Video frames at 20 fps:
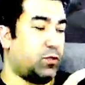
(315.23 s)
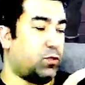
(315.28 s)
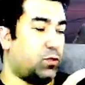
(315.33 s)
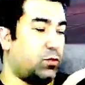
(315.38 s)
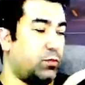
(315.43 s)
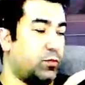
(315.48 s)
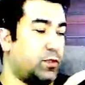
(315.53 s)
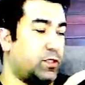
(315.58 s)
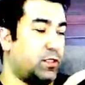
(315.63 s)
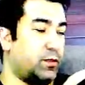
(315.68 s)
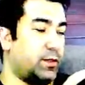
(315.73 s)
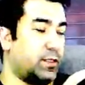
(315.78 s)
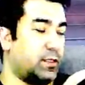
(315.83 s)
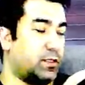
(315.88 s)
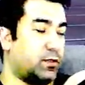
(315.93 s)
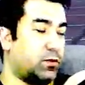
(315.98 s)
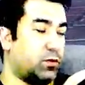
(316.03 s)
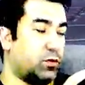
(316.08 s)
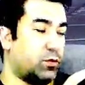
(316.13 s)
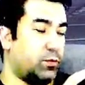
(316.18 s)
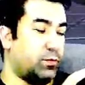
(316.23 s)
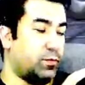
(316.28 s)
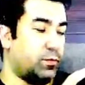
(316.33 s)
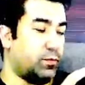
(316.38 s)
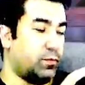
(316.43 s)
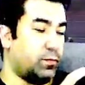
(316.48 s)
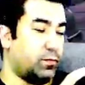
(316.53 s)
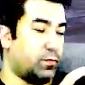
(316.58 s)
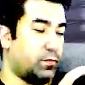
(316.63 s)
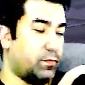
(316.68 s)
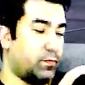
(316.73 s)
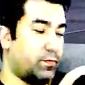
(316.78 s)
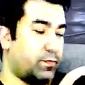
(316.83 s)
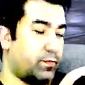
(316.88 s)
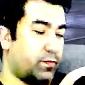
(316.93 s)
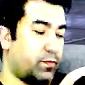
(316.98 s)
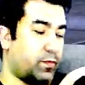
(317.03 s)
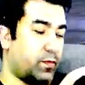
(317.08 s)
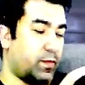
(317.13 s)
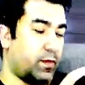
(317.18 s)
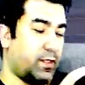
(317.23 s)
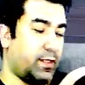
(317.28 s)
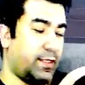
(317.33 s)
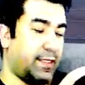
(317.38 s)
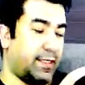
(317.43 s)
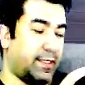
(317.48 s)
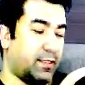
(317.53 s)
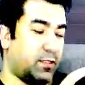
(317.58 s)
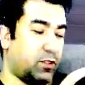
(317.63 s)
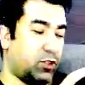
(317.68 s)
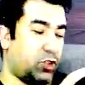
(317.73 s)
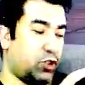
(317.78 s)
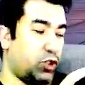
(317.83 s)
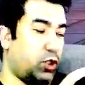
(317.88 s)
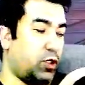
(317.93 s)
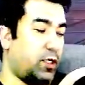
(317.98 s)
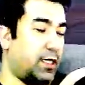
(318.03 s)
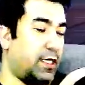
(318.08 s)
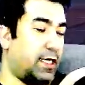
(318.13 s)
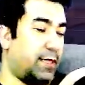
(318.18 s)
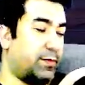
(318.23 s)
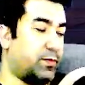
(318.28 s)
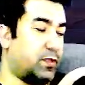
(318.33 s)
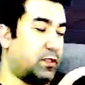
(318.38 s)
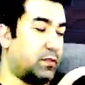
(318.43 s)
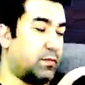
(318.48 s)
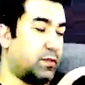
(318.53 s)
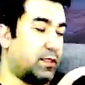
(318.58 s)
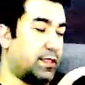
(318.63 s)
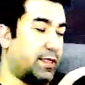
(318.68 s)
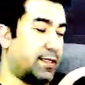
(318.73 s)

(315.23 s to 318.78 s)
kombinlemek istiyorum. Yani şöyle yaptığımda da